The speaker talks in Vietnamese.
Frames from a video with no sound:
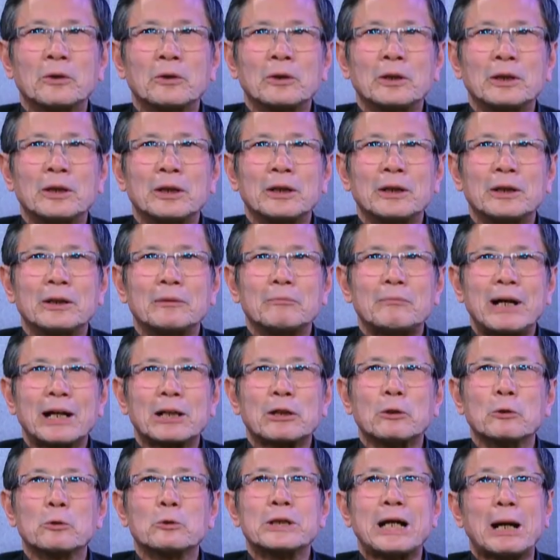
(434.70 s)
cô ờ,
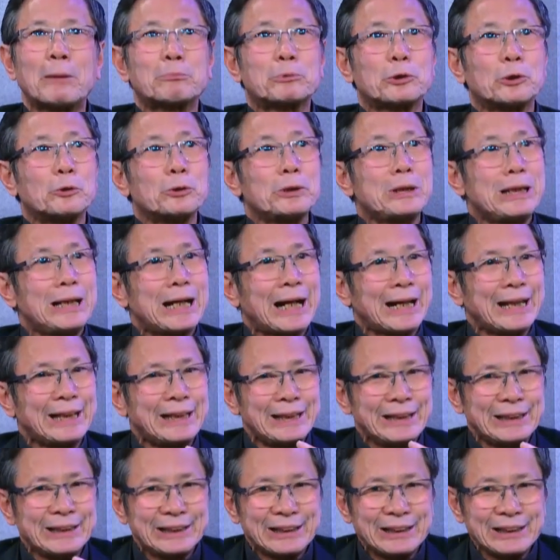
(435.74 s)
bà cụ gặp tôi
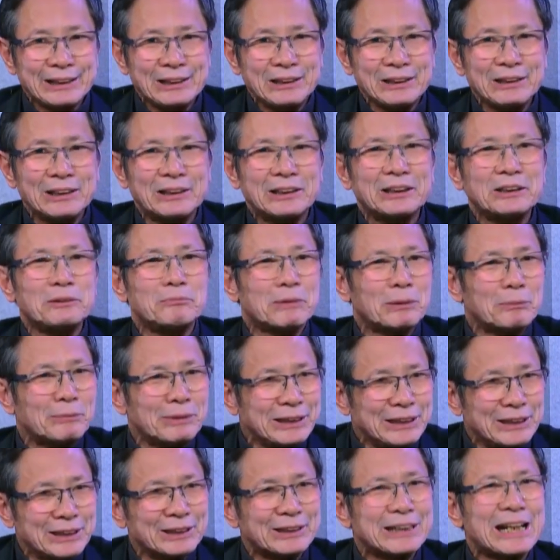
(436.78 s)
ngay cái nơi mà
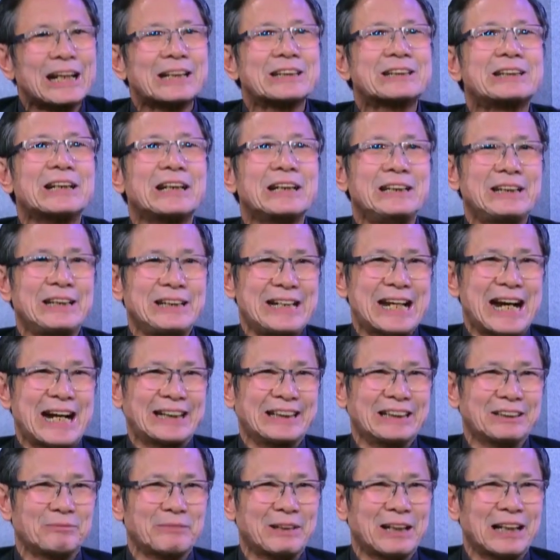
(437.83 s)
bây giờ đang xây lên
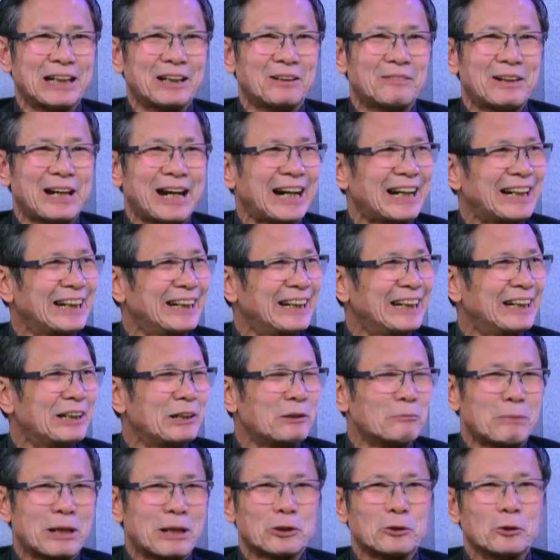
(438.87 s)
đài Đức Mẹ La Mang
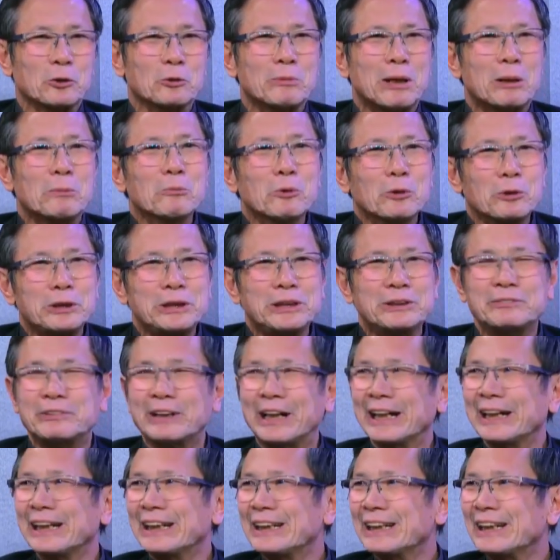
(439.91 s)
và cụ bảo muốn như
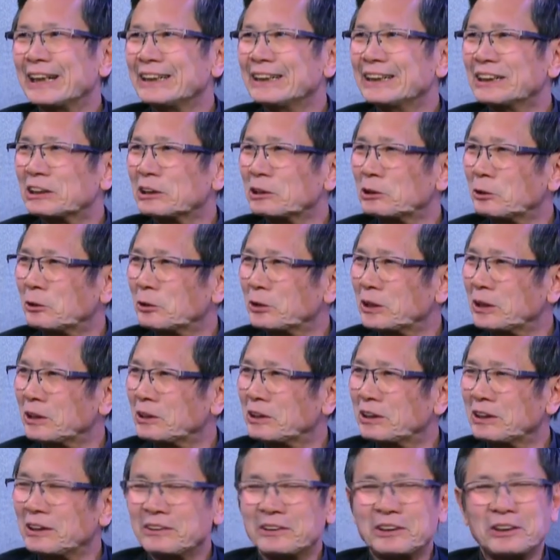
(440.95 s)
vậy và đưa cho quá, tôi
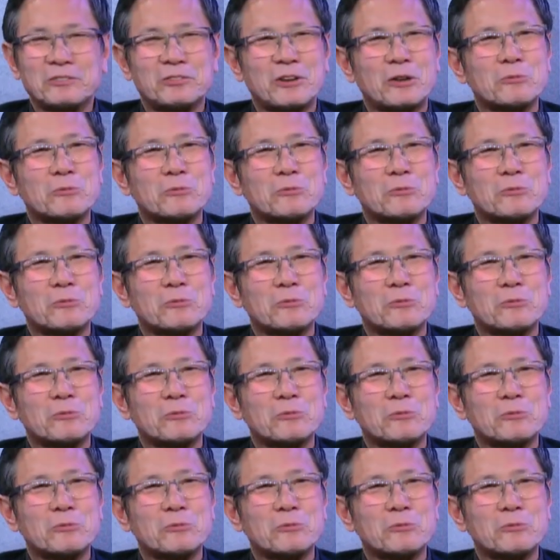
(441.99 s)
cái cái,